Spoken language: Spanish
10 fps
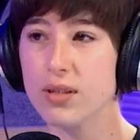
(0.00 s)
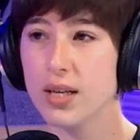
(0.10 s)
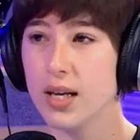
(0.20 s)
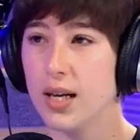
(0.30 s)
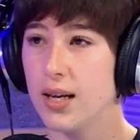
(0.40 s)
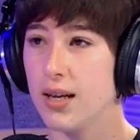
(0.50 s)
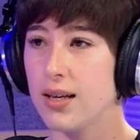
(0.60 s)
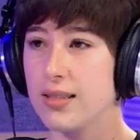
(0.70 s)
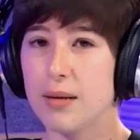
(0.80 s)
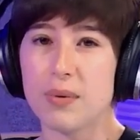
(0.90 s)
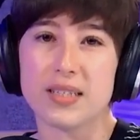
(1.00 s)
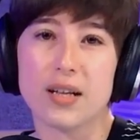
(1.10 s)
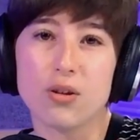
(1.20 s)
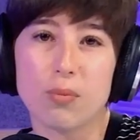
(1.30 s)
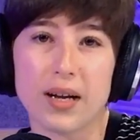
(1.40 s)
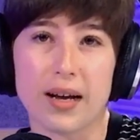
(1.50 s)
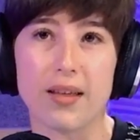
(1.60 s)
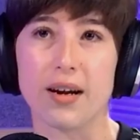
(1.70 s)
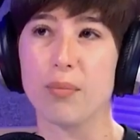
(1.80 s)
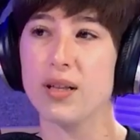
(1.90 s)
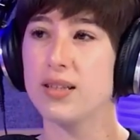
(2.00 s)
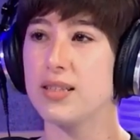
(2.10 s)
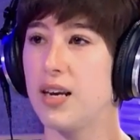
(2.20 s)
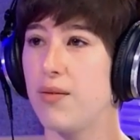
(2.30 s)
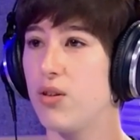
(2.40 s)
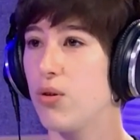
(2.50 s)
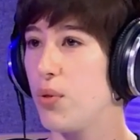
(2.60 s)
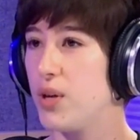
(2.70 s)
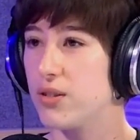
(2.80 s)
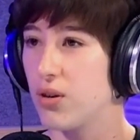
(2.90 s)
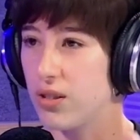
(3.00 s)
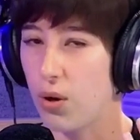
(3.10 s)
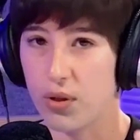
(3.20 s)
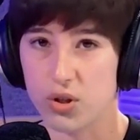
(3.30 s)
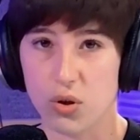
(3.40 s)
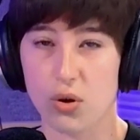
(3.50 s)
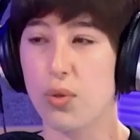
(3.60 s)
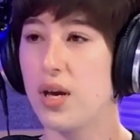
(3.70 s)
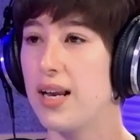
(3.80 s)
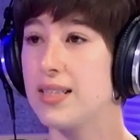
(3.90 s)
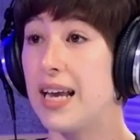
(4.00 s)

Sí, sí, sí, sí. ¿Qué está pasando para que de repente estén habiendo ciertos retrocesos sociales